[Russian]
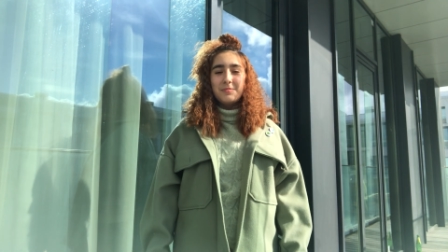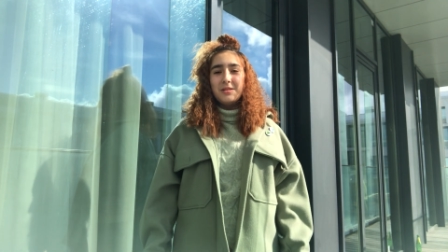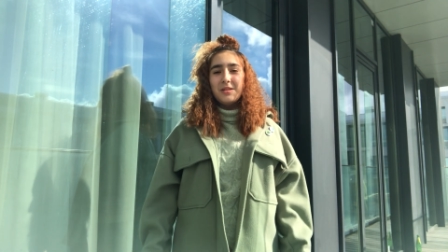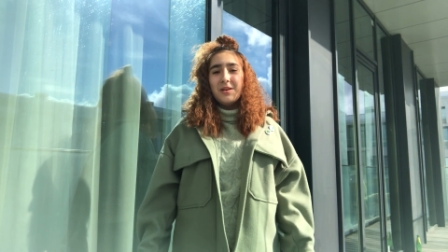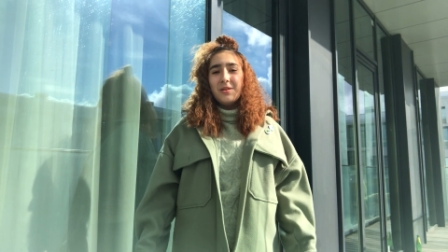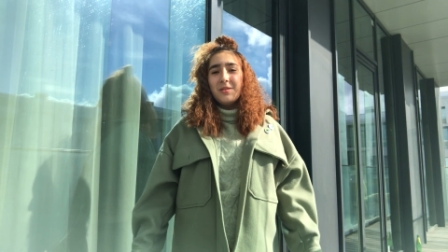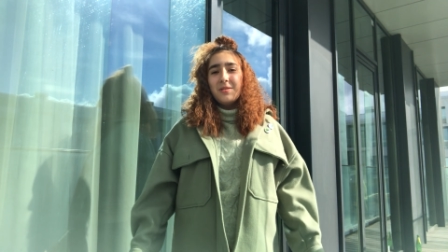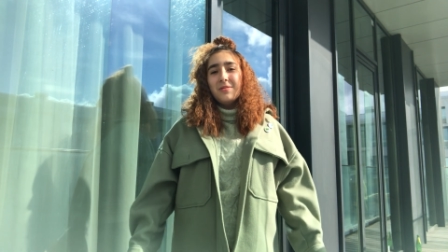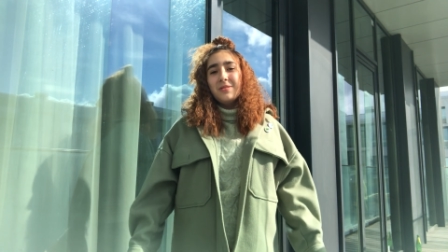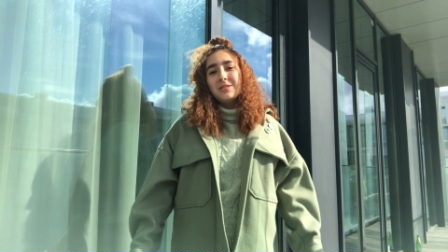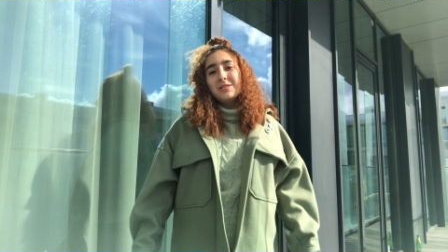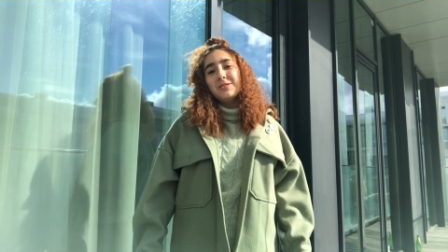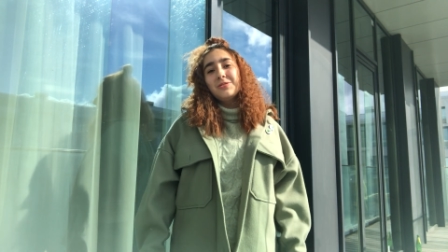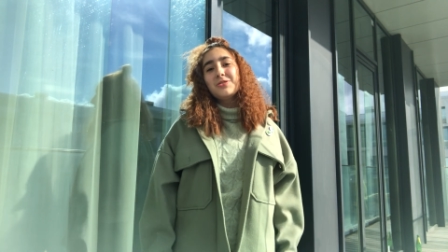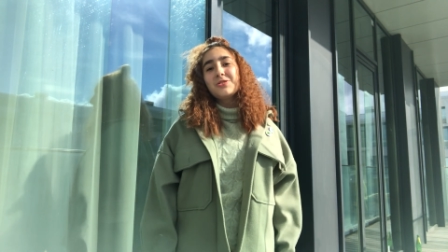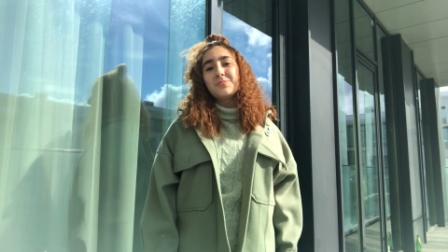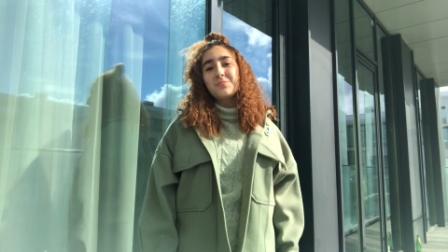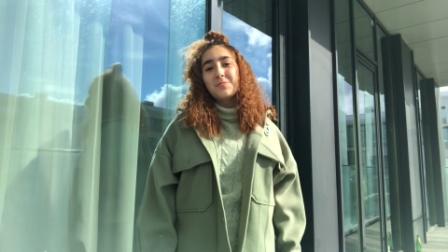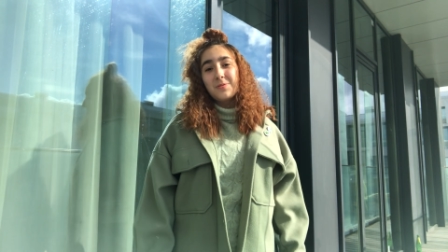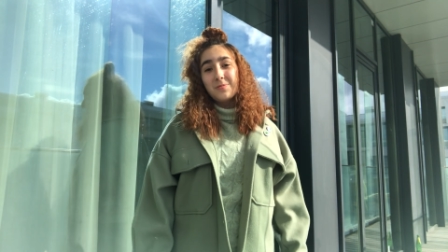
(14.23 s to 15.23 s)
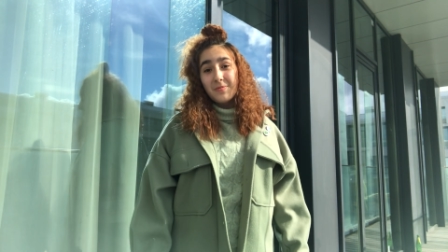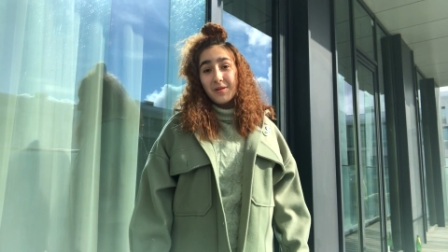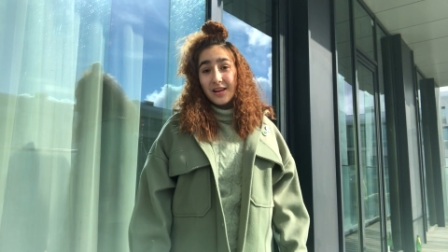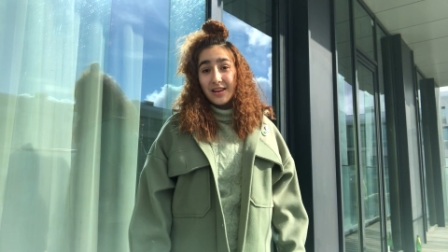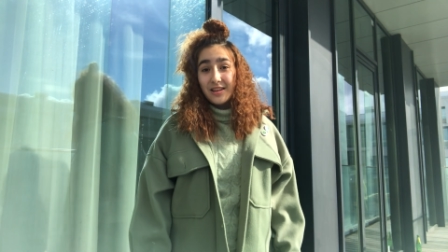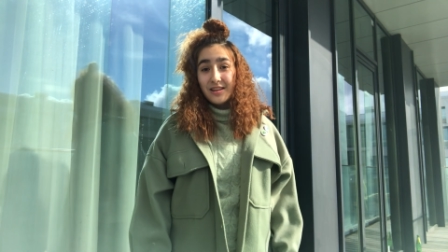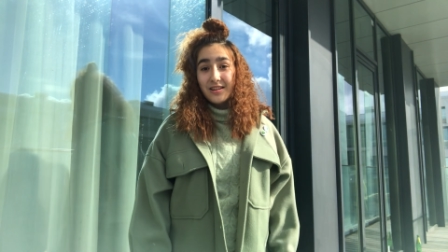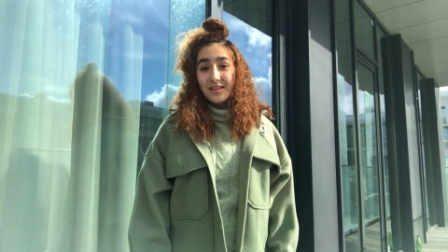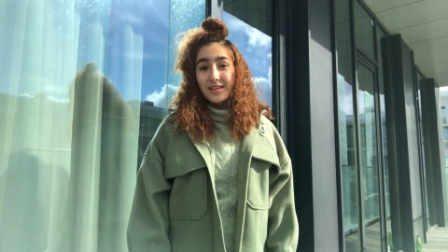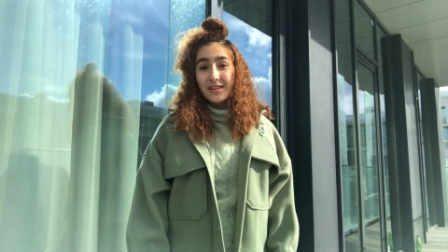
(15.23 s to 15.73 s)
Была у него служба
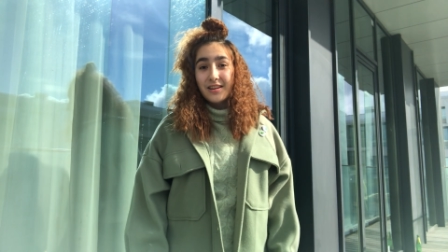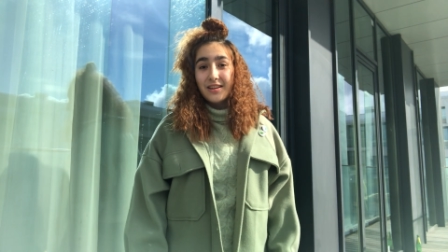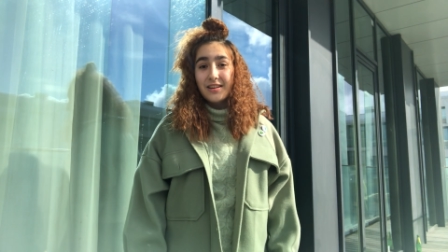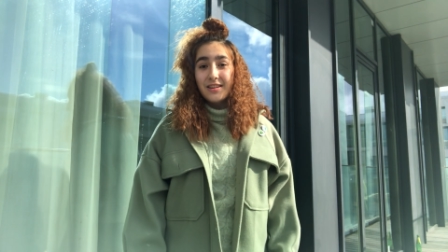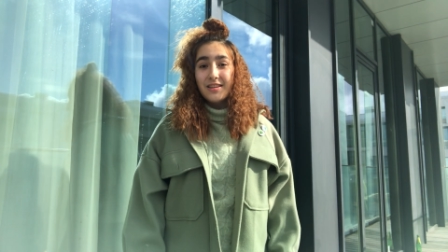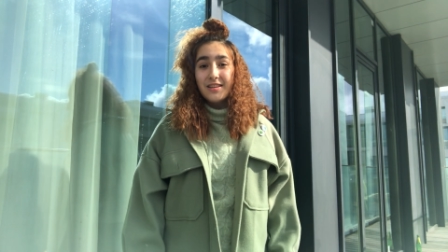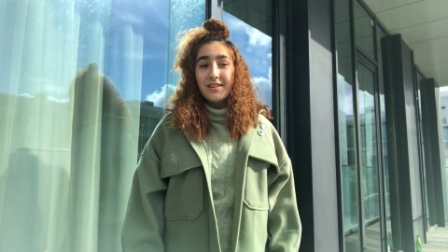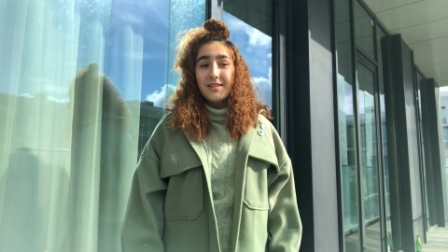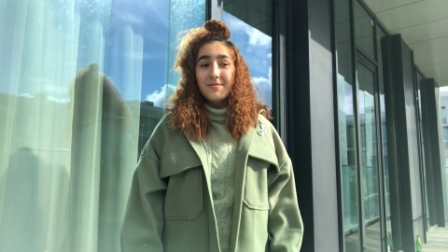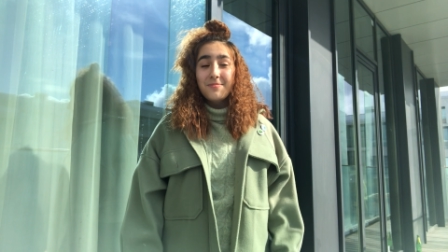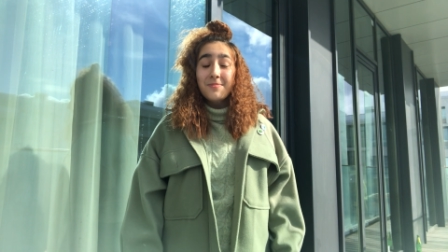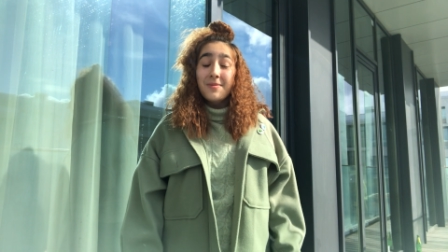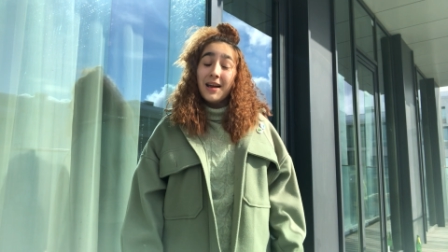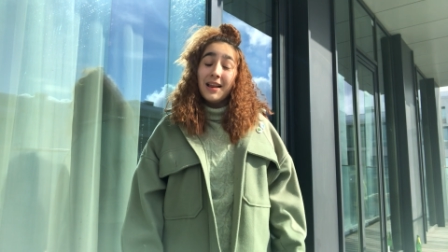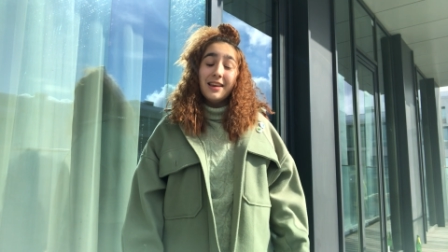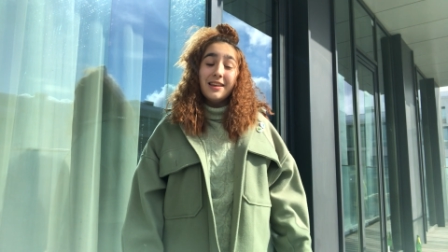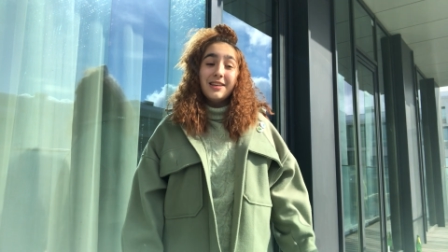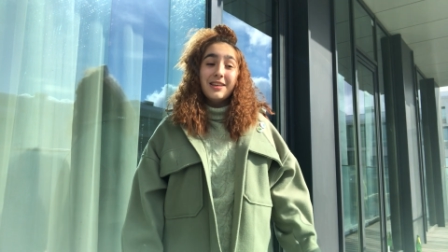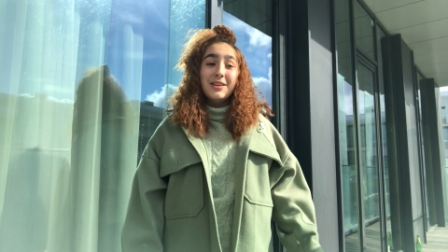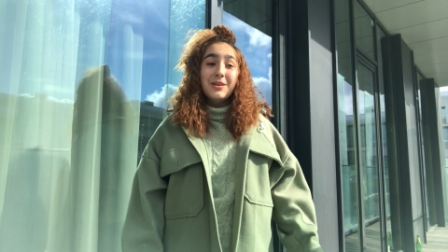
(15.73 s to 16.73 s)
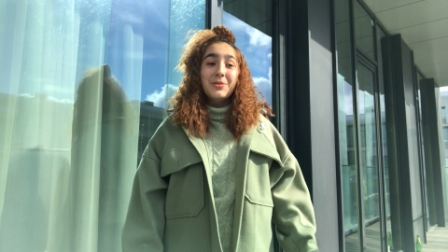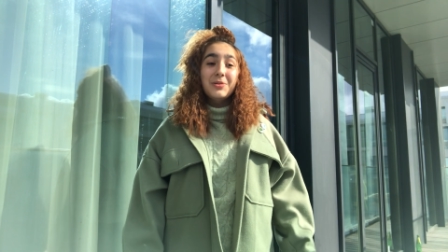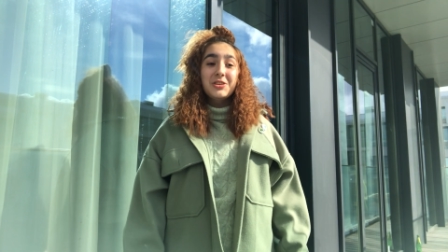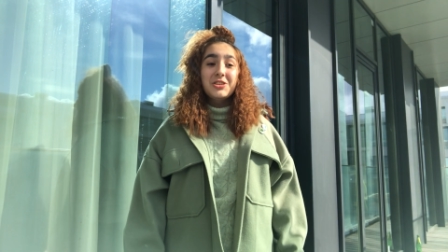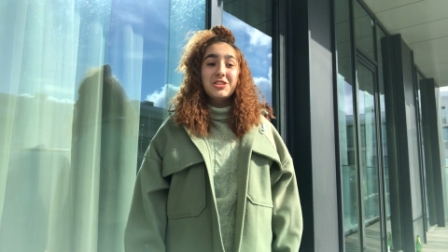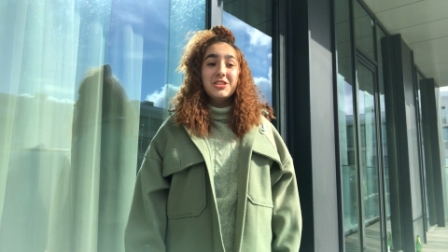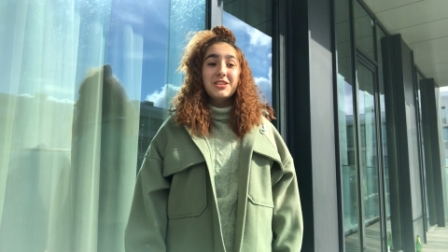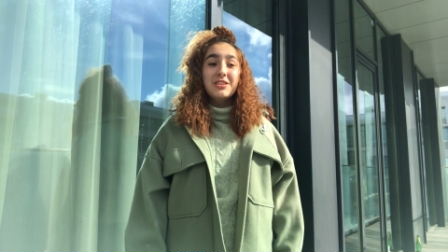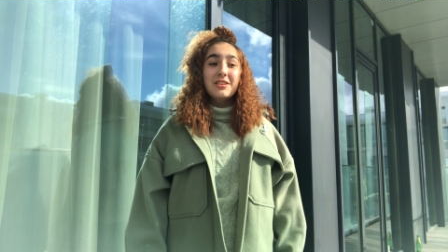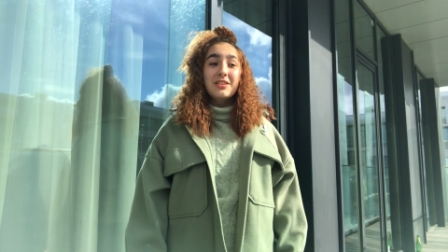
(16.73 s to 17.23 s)
маленькая и маленький
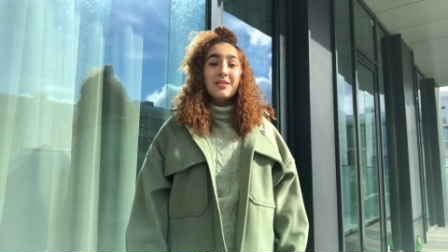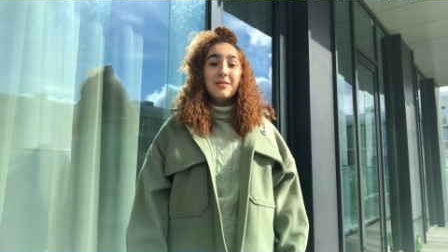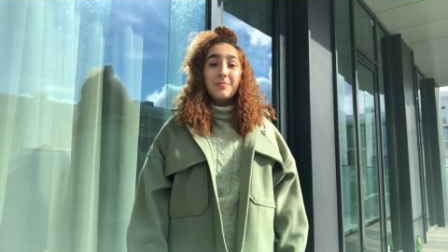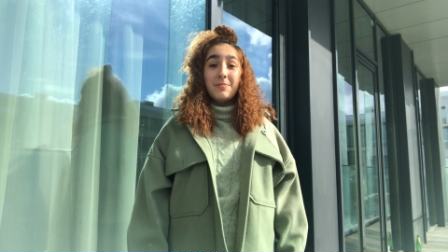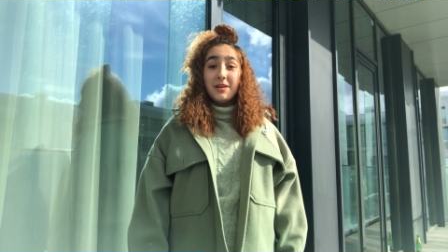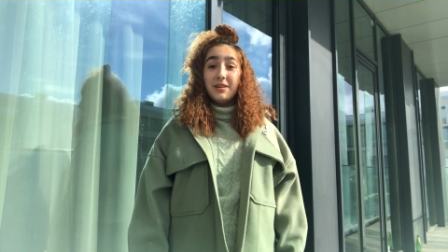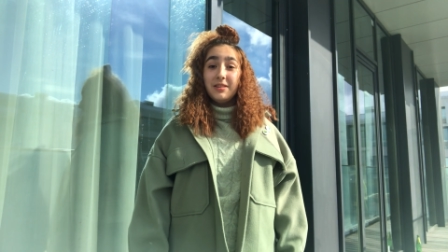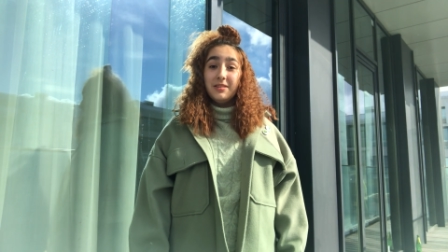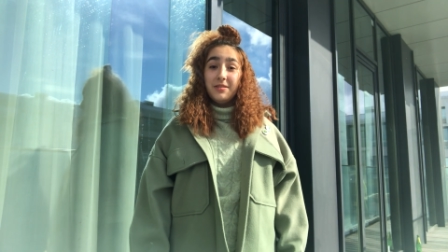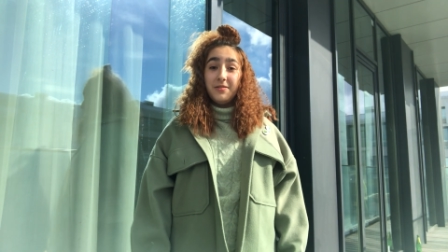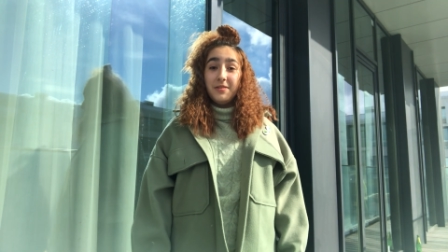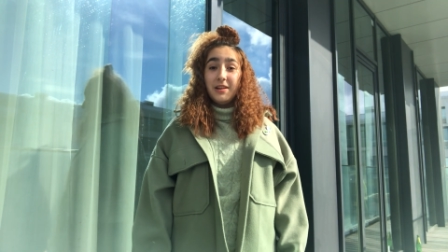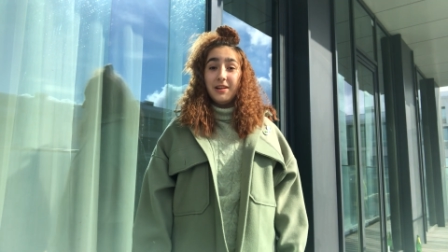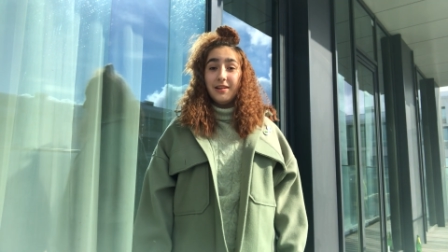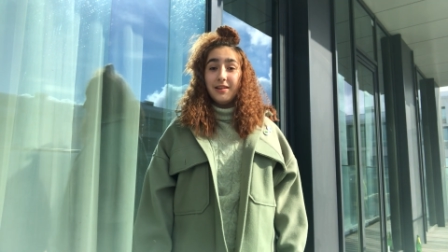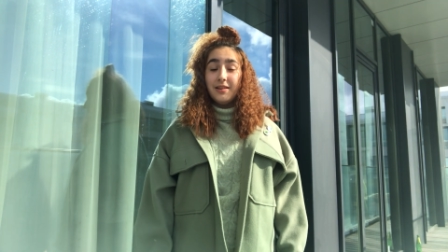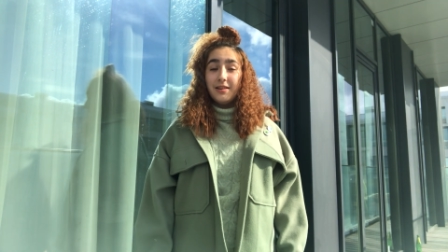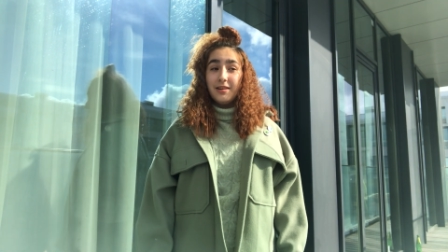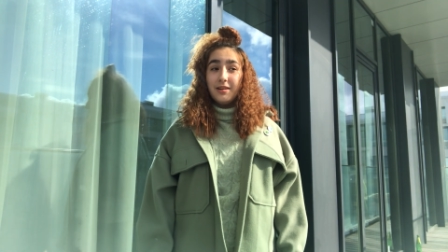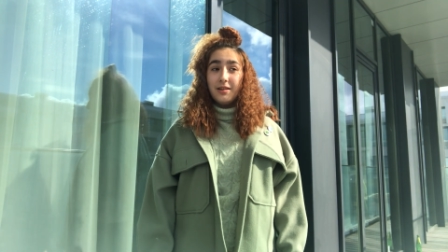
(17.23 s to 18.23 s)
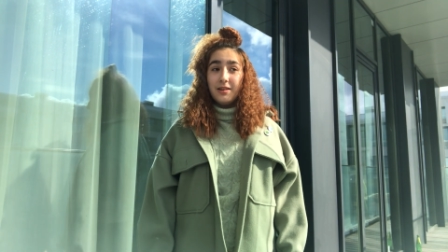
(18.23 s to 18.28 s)
очень портфель.